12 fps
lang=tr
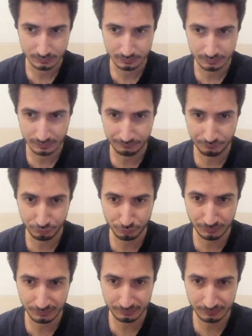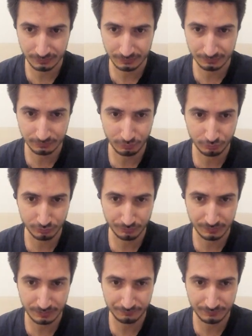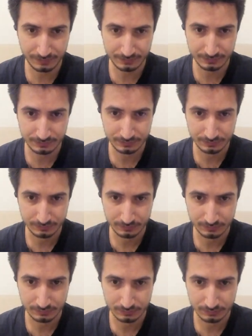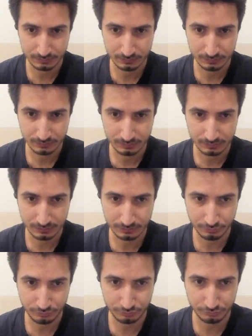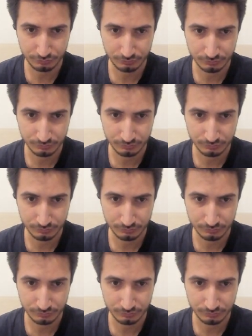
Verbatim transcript: Telefon numarasının yazılı olduğu bir defter. Arıyoruz.